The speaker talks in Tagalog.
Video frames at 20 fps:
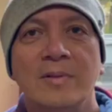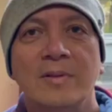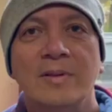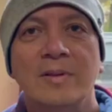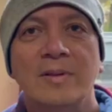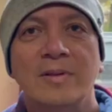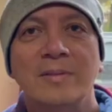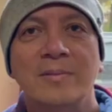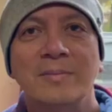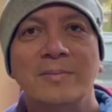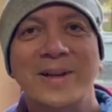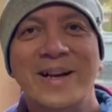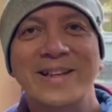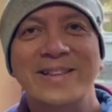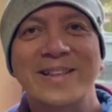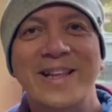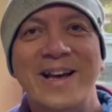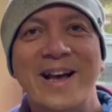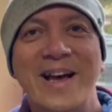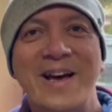share natin
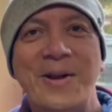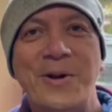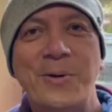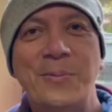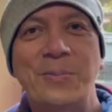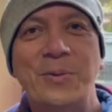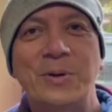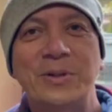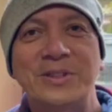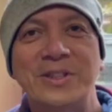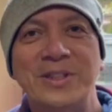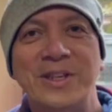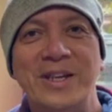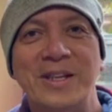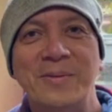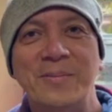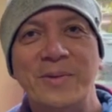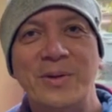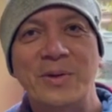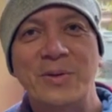Magandang siya. araw po si
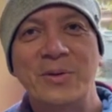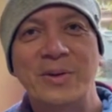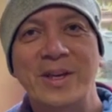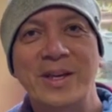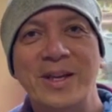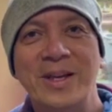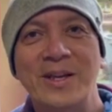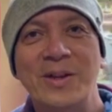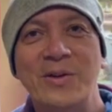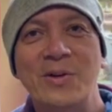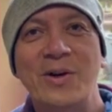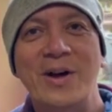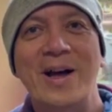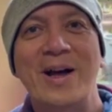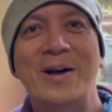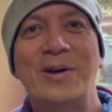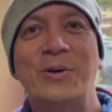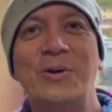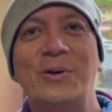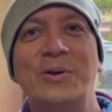Elmer Ronquillo,
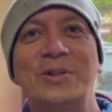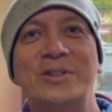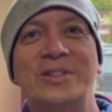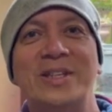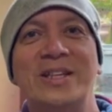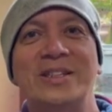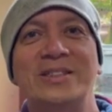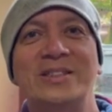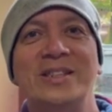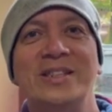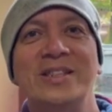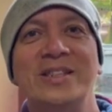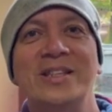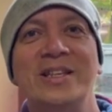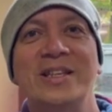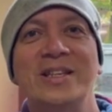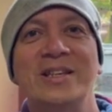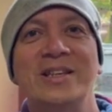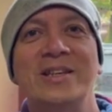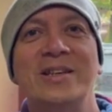ako sa
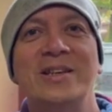Sydney,